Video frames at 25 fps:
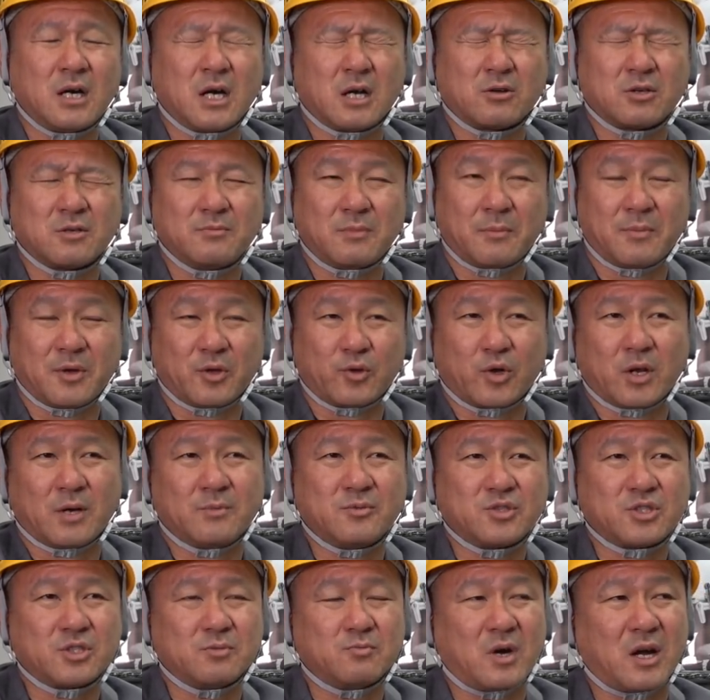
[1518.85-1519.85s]
あの、今、
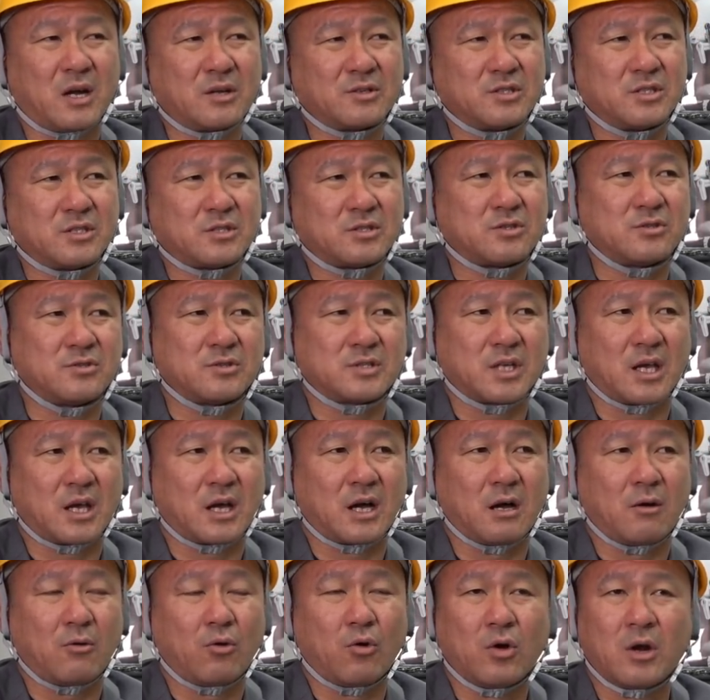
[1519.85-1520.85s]
ベトナム人もあの実習生
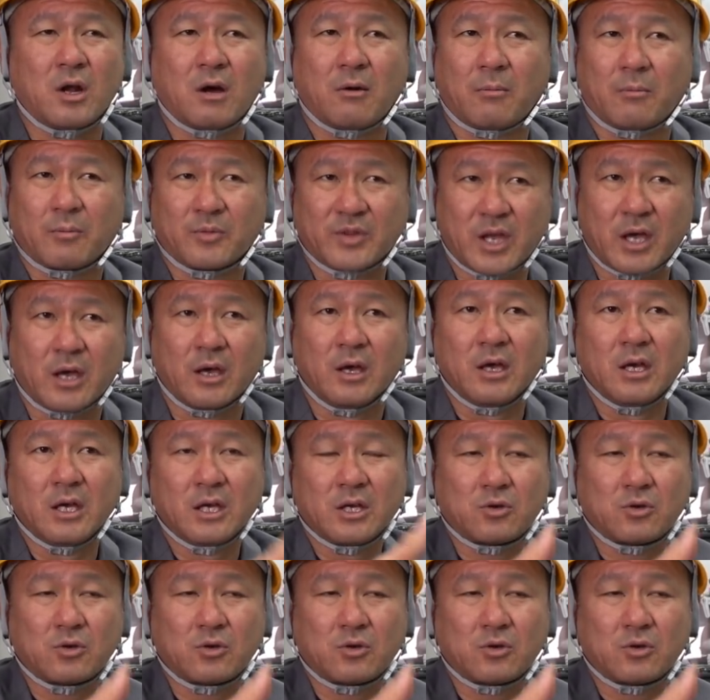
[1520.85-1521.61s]
が、俺らもね、